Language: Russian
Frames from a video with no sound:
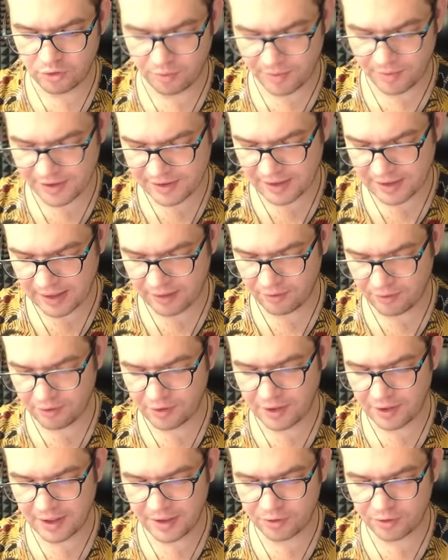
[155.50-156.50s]
поставил он
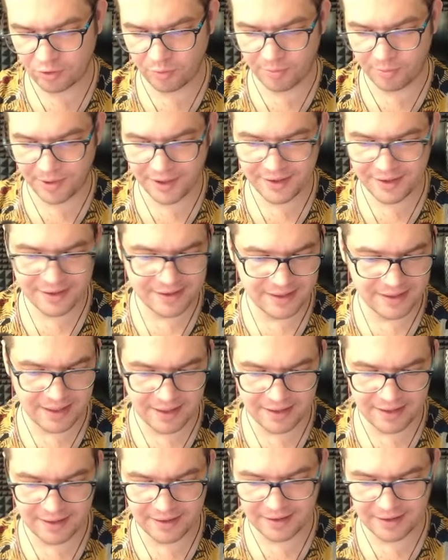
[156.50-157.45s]
клетку, по этой стороне